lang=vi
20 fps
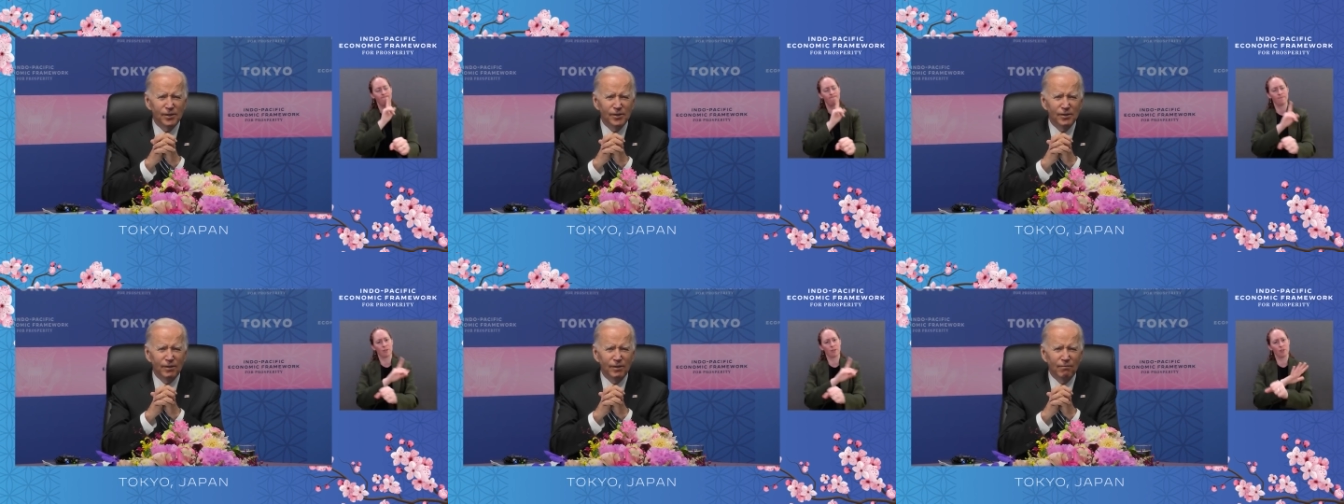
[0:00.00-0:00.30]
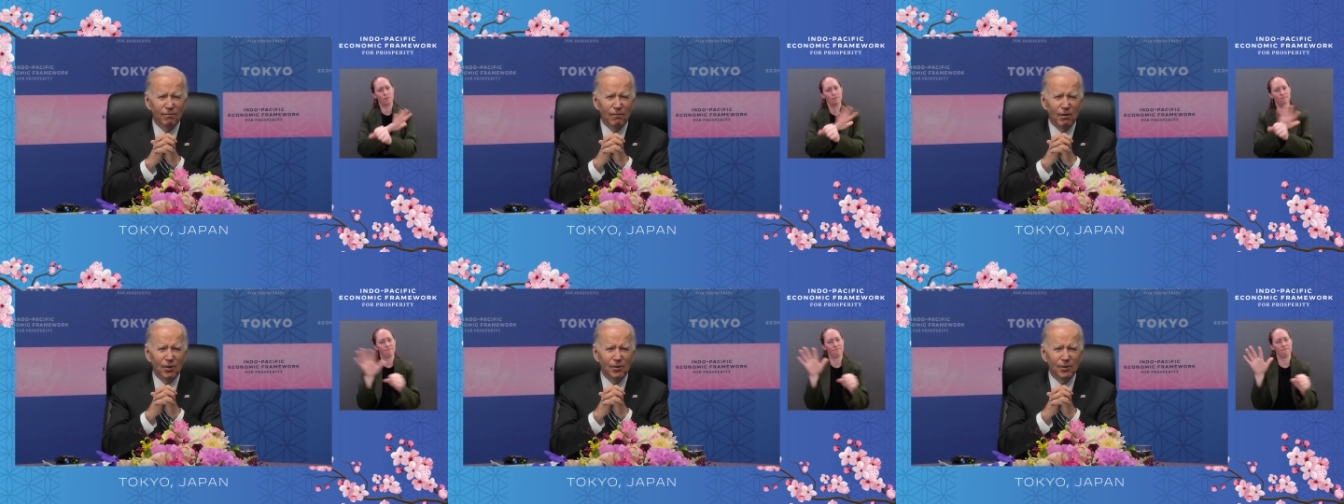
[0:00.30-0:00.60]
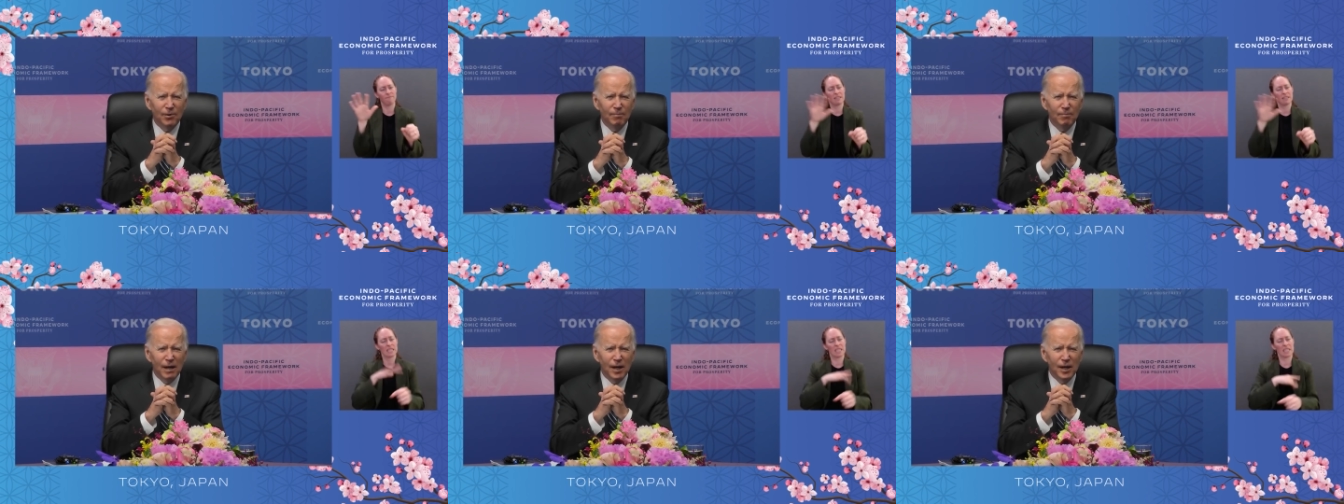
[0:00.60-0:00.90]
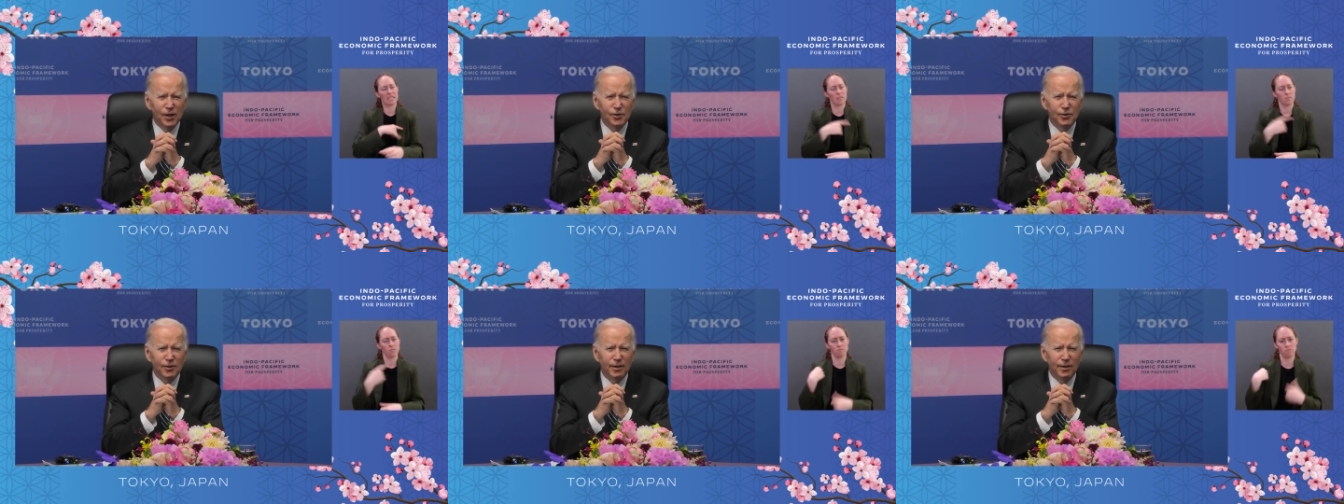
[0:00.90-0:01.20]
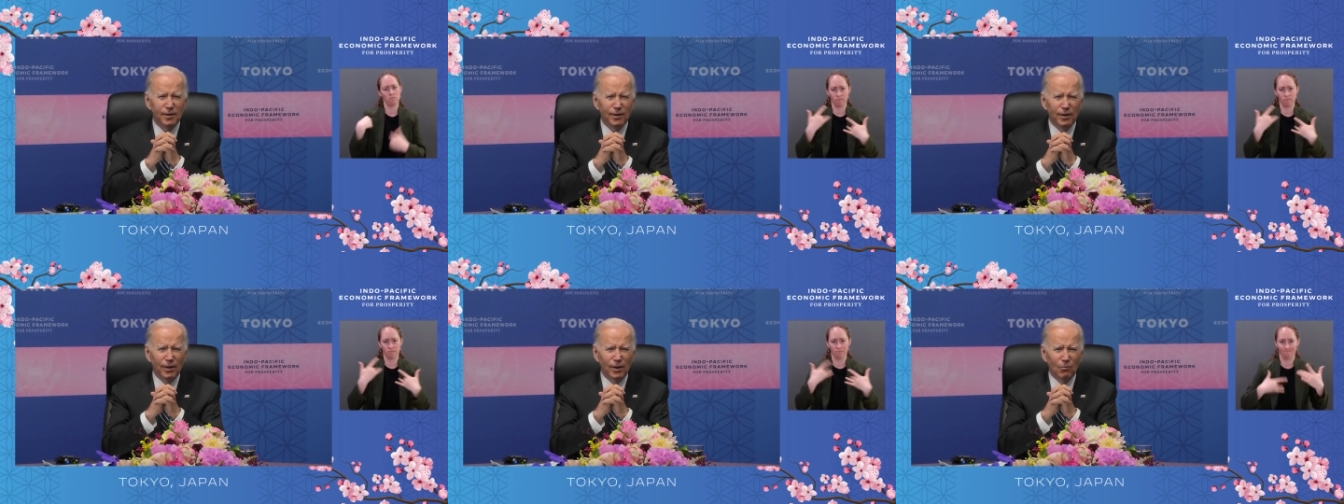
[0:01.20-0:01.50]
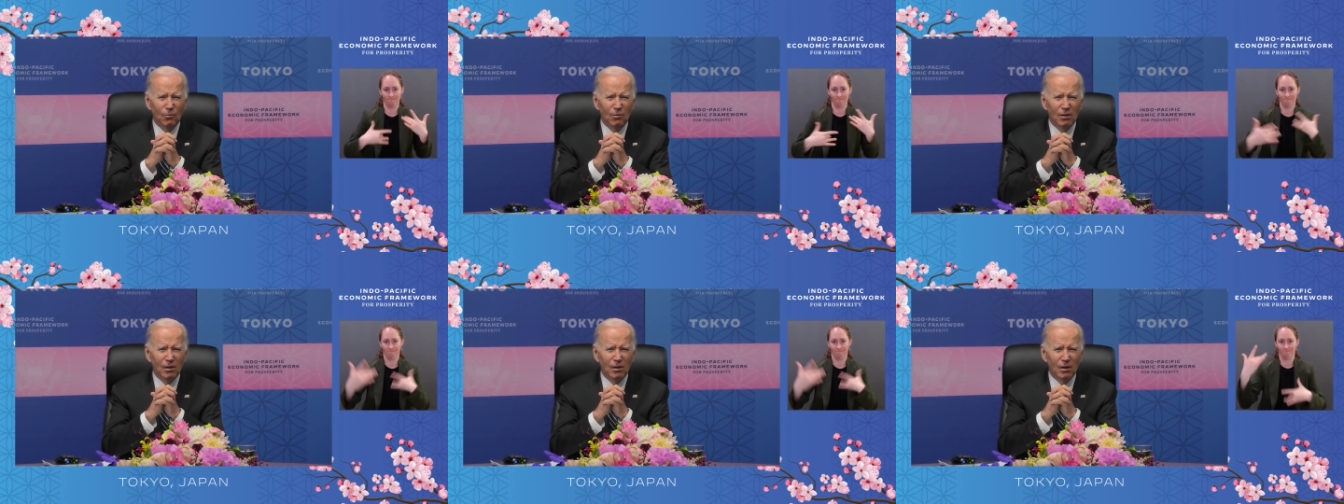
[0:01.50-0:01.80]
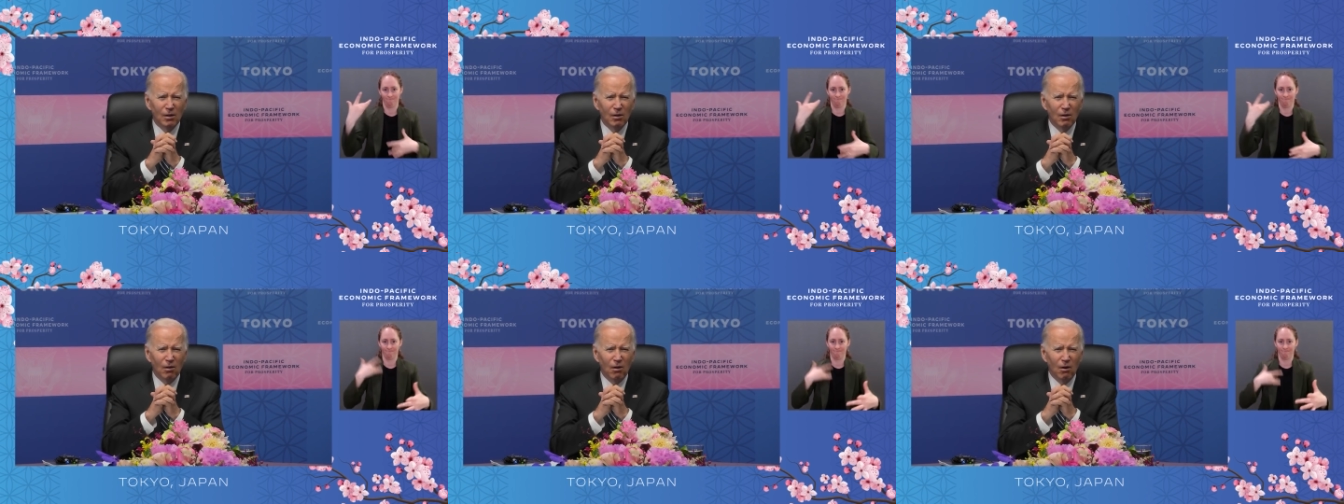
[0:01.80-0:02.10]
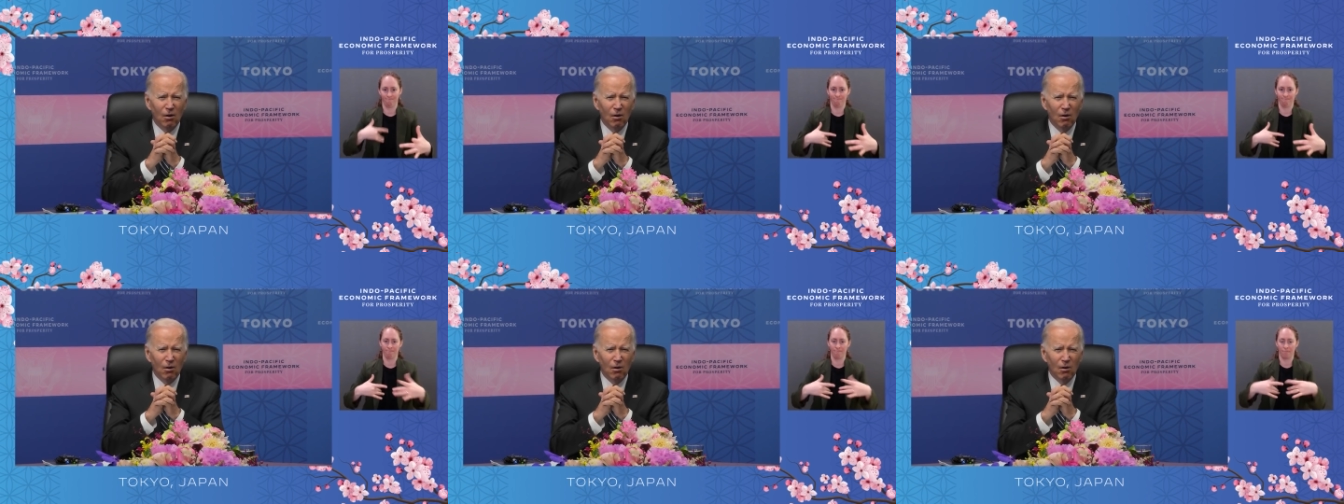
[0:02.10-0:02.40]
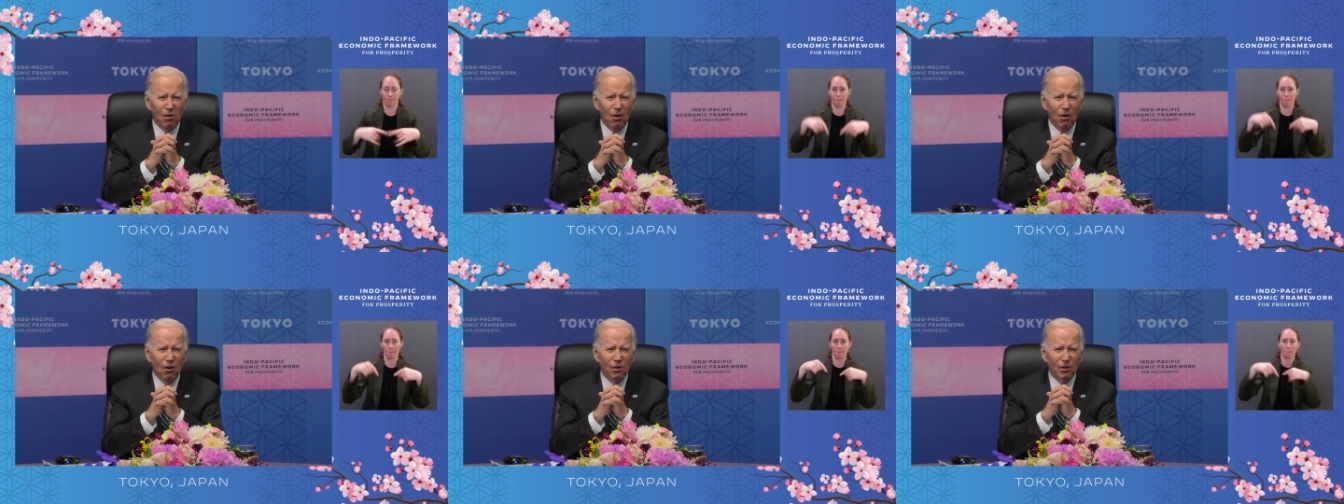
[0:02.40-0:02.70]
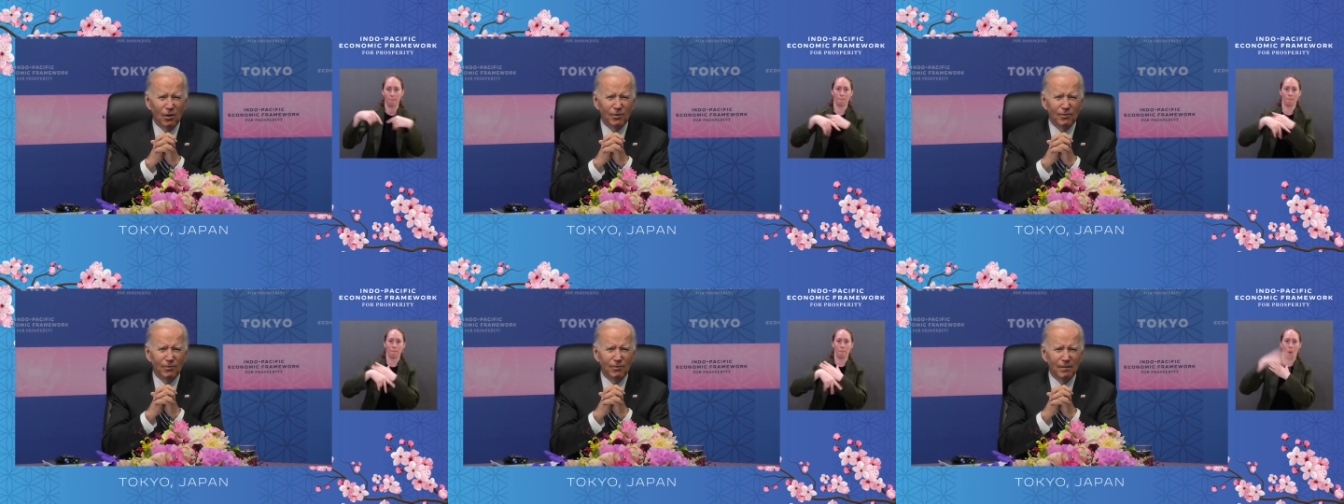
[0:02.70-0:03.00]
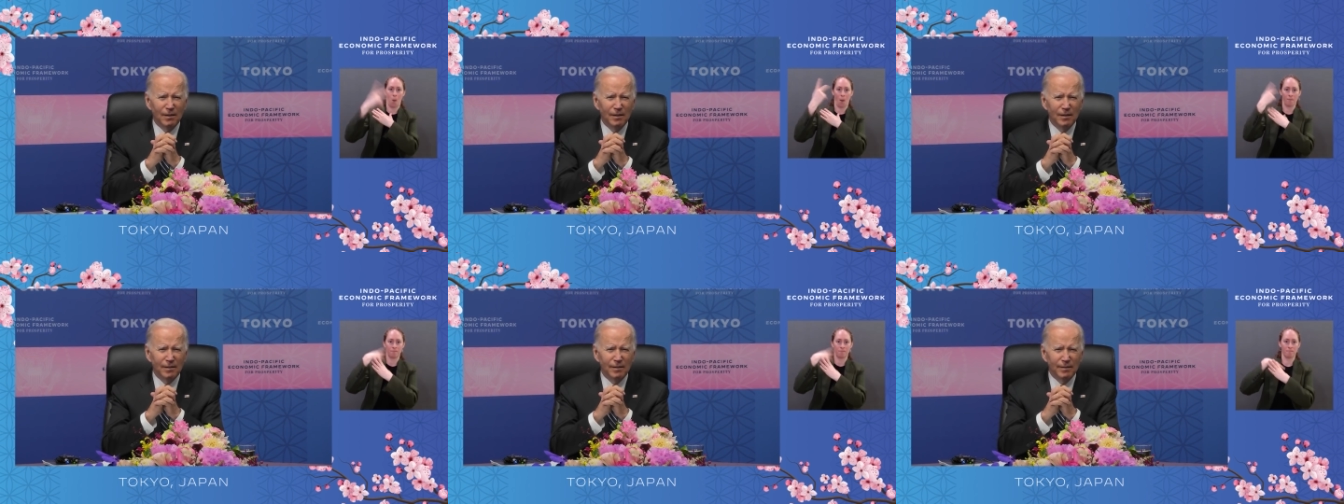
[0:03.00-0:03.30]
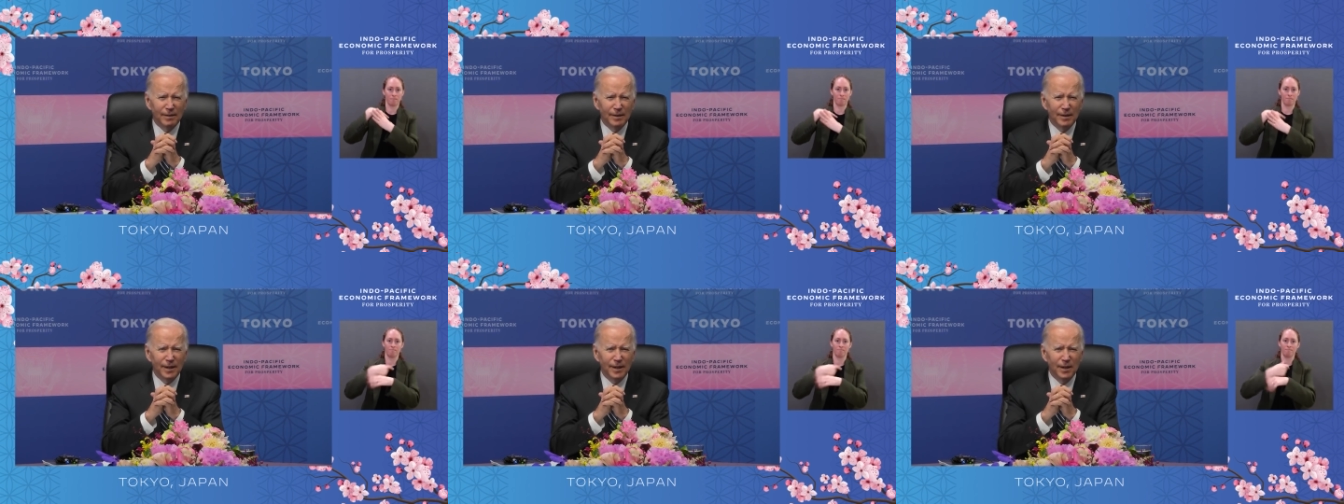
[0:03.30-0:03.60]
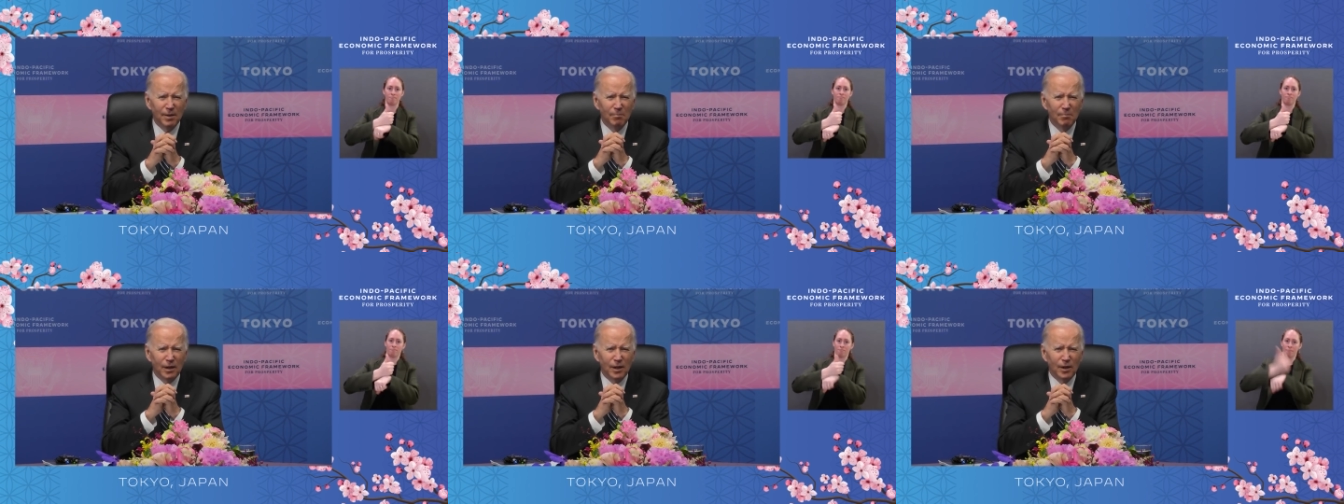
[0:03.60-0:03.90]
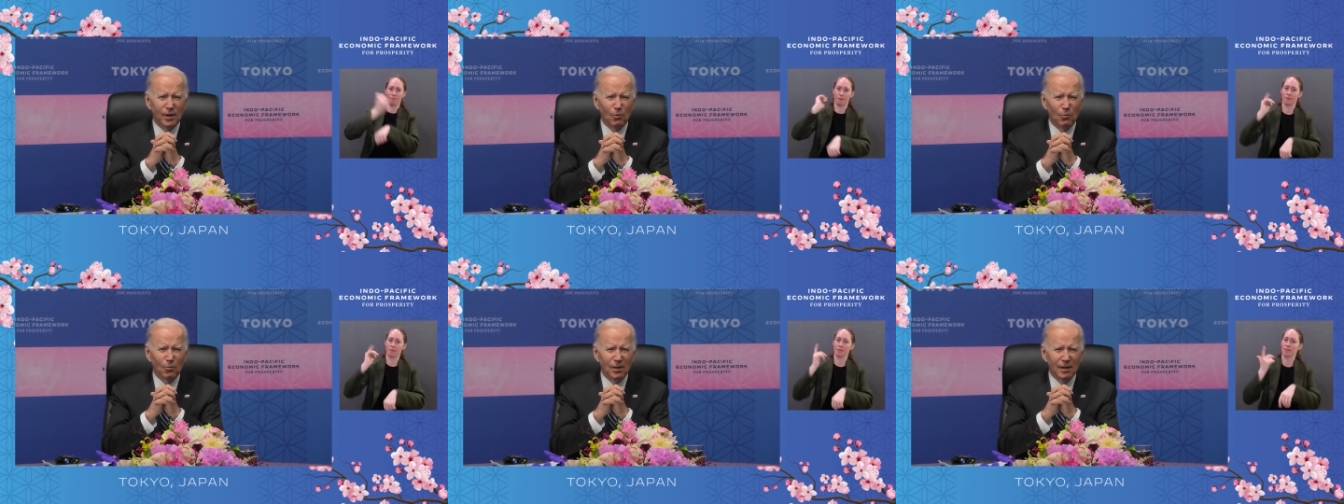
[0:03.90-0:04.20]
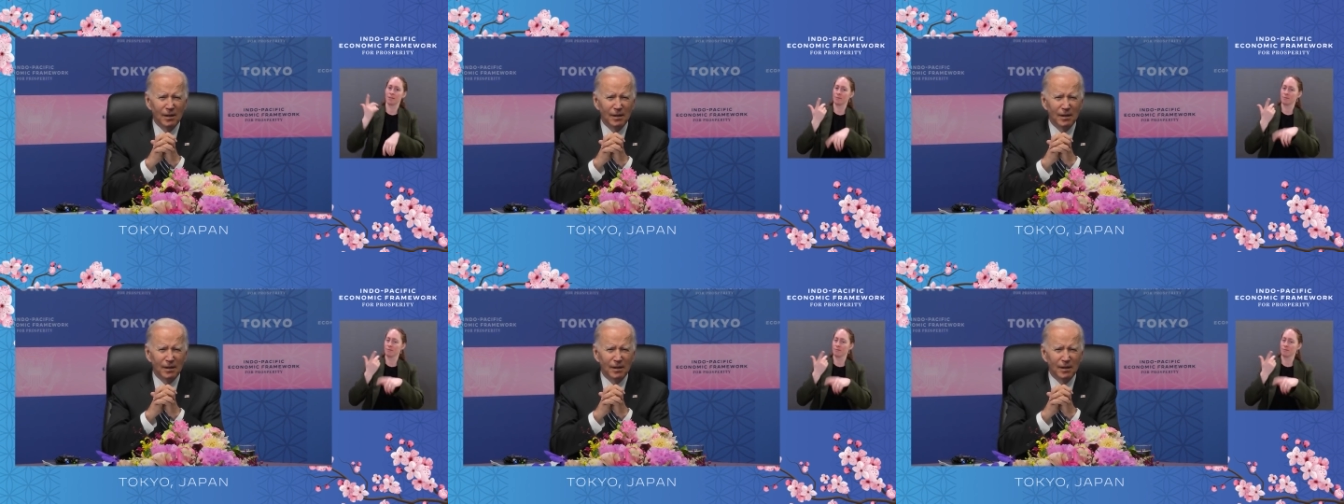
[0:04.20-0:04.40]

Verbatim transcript: Cuộc chiến tàn bạo và vô cớ của Nga chống lại Ukraine đã gây ra một thảm họa